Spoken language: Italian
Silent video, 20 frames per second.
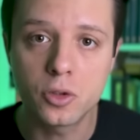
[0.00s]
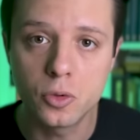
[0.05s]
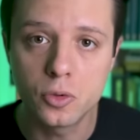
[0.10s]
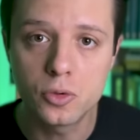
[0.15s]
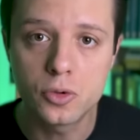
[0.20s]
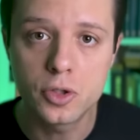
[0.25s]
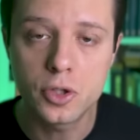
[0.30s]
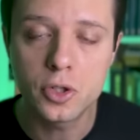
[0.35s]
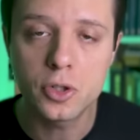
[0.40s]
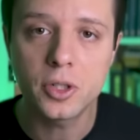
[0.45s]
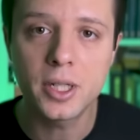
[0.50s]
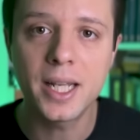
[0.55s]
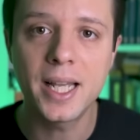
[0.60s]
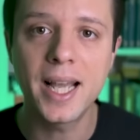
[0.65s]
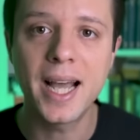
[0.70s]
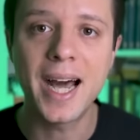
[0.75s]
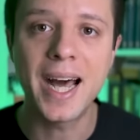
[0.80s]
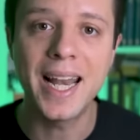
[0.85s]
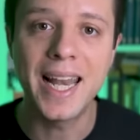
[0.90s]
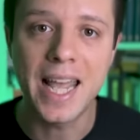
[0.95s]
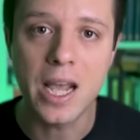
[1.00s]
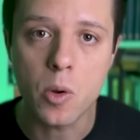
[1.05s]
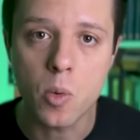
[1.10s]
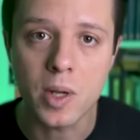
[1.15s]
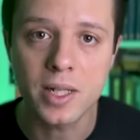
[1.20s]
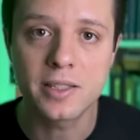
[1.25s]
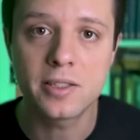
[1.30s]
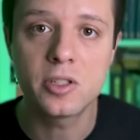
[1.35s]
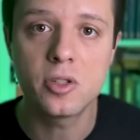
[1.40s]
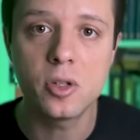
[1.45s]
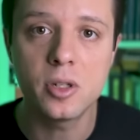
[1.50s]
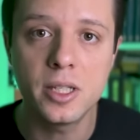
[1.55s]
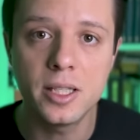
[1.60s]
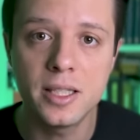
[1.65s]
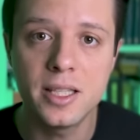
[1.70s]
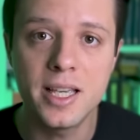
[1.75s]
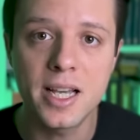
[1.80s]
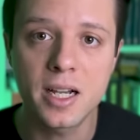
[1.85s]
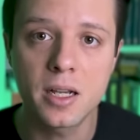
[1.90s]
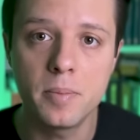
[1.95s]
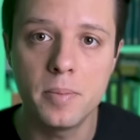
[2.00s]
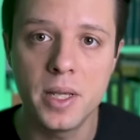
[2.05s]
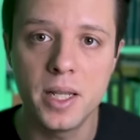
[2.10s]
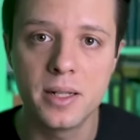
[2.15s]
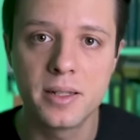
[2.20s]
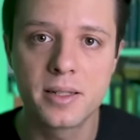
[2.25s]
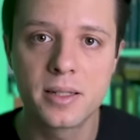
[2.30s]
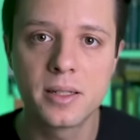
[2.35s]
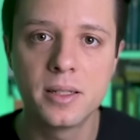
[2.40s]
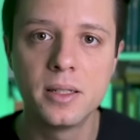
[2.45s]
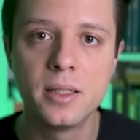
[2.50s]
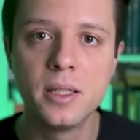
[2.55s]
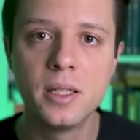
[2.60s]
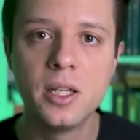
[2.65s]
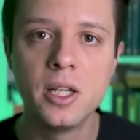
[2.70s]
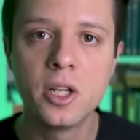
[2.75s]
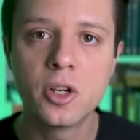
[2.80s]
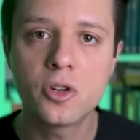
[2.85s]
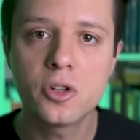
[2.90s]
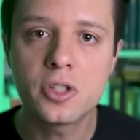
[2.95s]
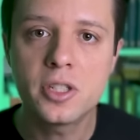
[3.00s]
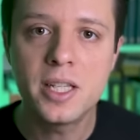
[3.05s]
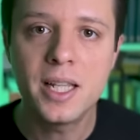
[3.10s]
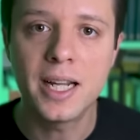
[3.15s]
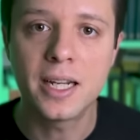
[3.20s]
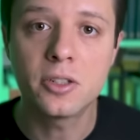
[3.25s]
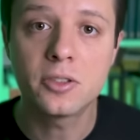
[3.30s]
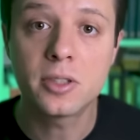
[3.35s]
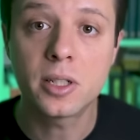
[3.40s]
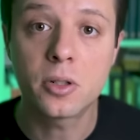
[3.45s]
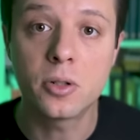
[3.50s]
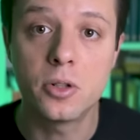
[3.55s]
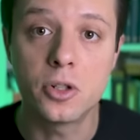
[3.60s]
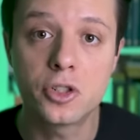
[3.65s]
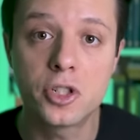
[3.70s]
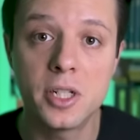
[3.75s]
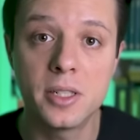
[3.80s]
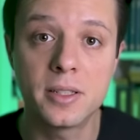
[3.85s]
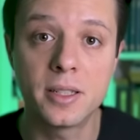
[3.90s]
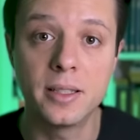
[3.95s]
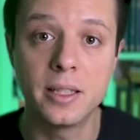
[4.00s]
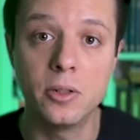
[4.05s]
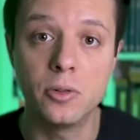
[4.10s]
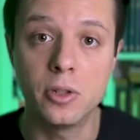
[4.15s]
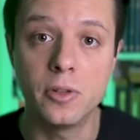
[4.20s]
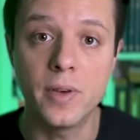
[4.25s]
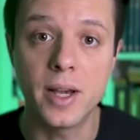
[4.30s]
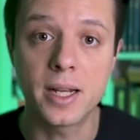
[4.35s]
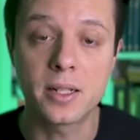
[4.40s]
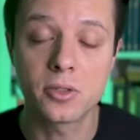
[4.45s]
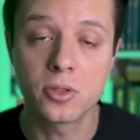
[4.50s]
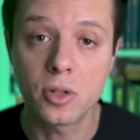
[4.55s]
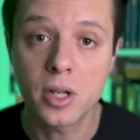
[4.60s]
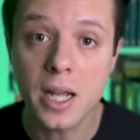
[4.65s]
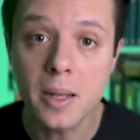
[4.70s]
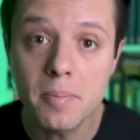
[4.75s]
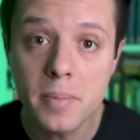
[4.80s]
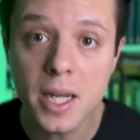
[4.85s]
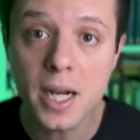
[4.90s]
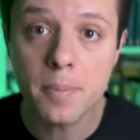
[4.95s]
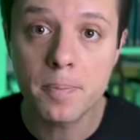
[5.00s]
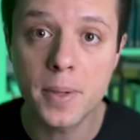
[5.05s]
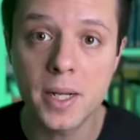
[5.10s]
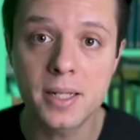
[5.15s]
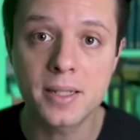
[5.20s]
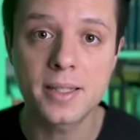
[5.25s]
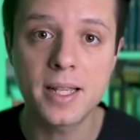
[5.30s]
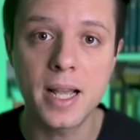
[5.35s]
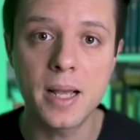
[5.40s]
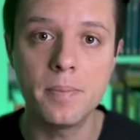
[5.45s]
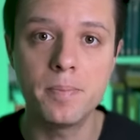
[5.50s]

una soluzione alle equazioni di Young-Mills Così la nostra conoscenza dell'universo cambierà per